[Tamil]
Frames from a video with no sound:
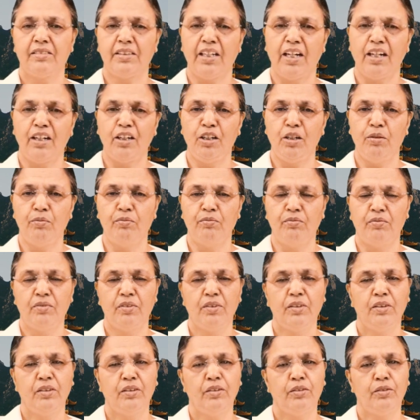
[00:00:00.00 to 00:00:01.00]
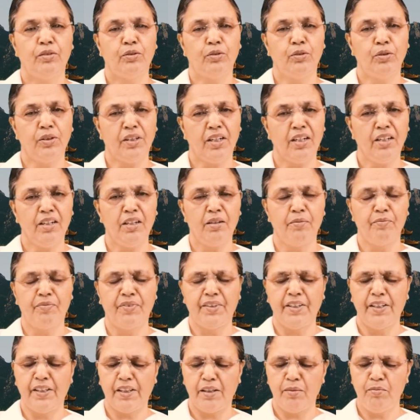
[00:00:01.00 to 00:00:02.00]
தங்கம் சுரங்கம்
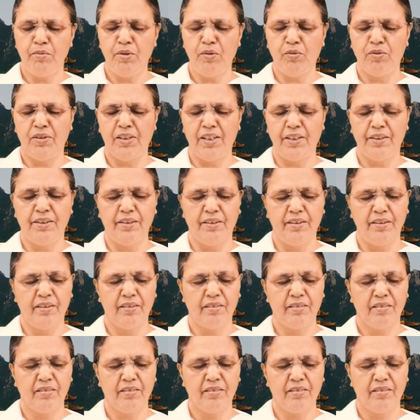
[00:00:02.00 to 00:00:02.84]
நிரம்பி உள்ளது